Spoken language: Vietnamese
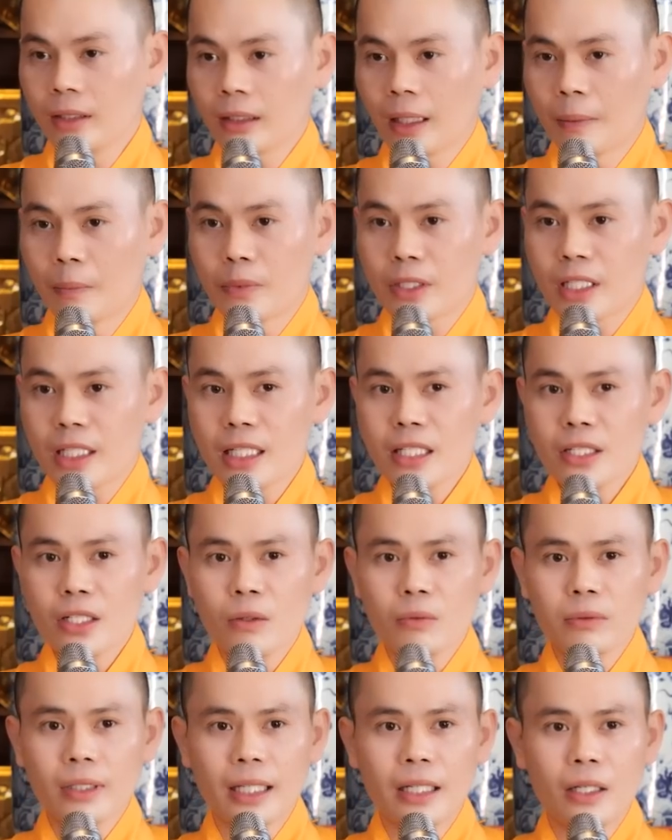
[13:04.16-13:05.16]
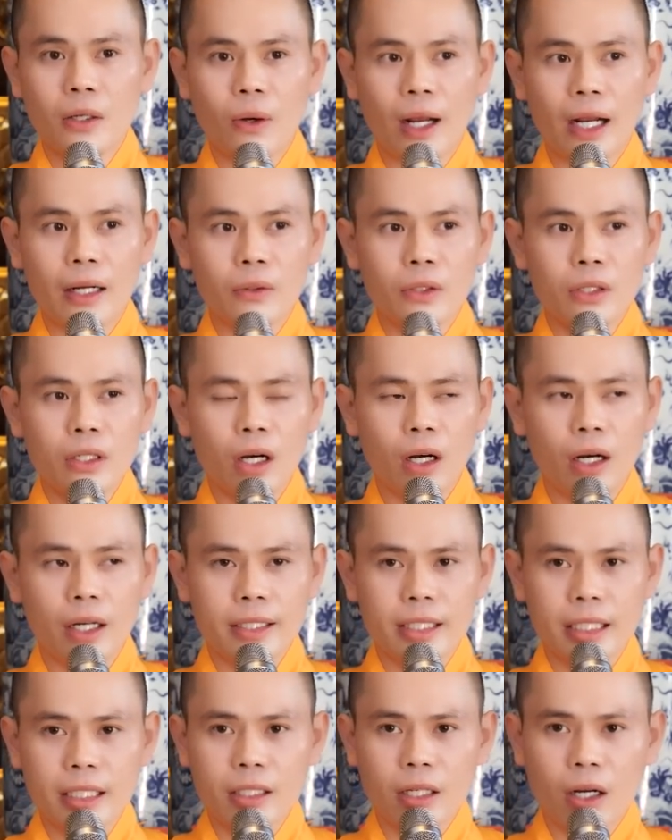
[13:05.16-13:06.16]
Thậm chí trong tài khoản của họ
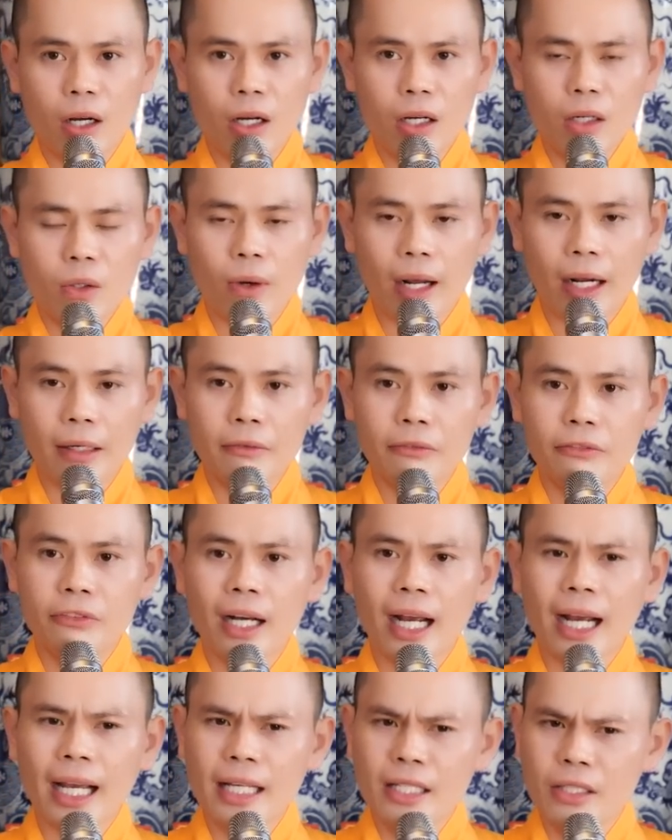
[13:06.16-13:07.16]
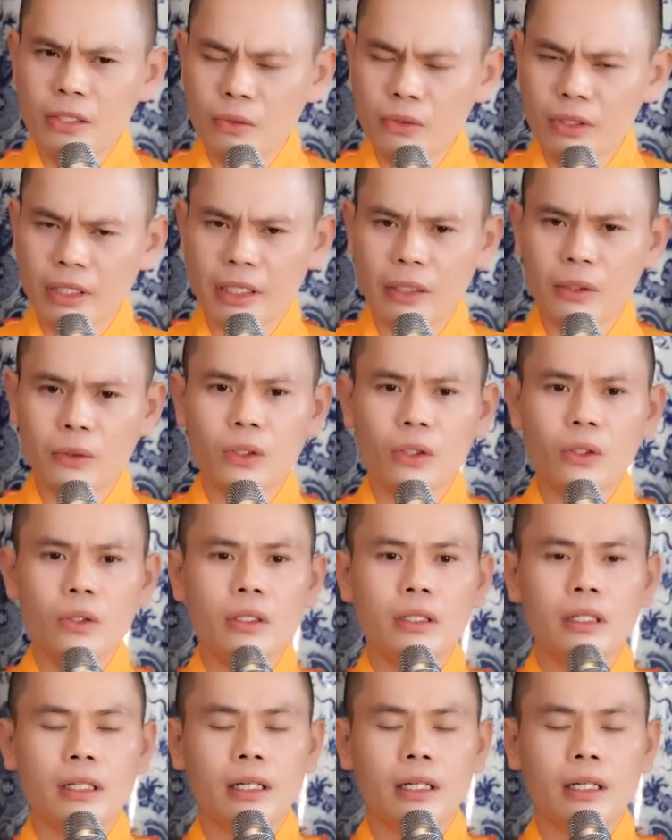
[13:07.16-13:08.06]
chỉ có khoảng vài chục triệu thôi